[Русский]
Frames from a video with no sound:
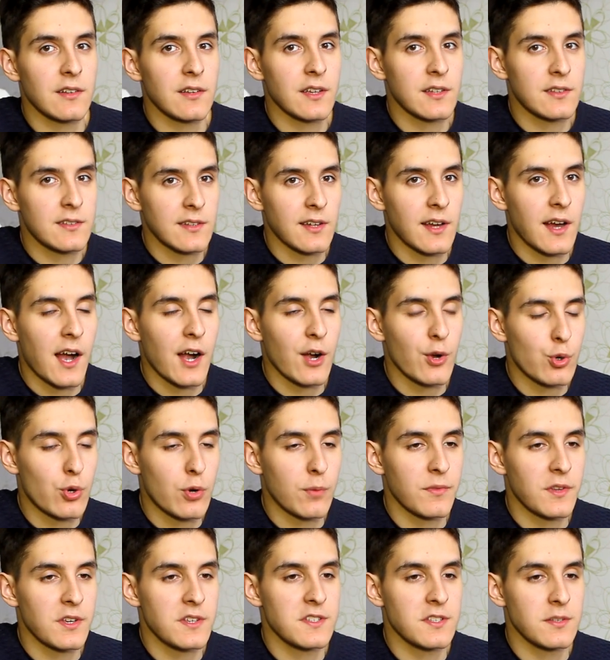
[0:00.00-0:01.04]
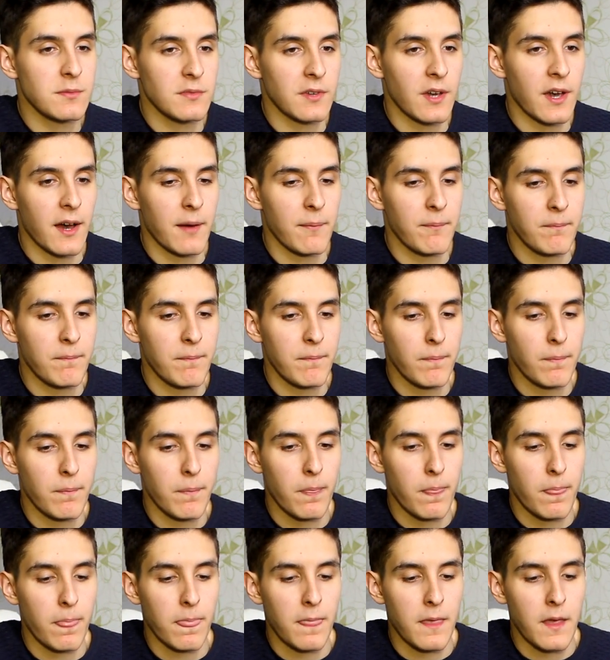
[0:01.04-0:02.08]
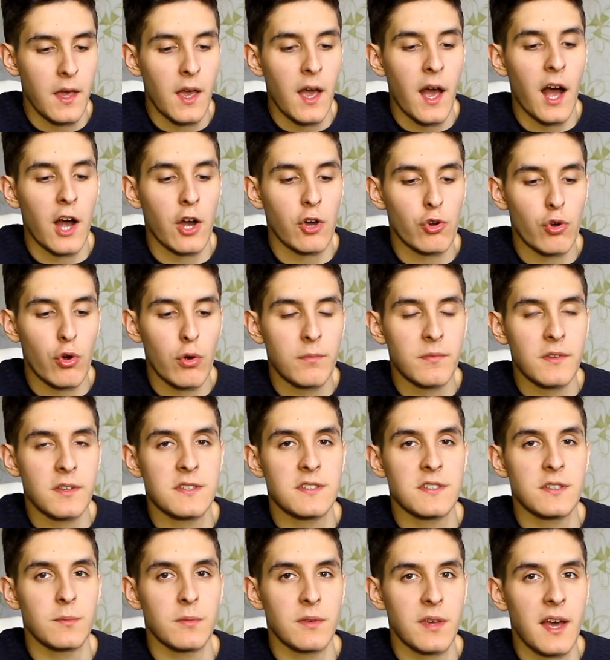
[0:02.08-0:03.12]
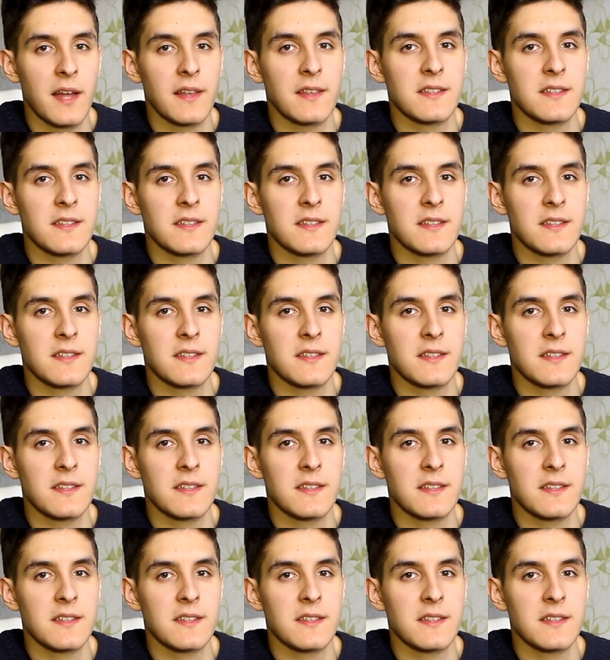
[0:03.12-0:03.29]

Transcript: – это огромная семья, огромная семья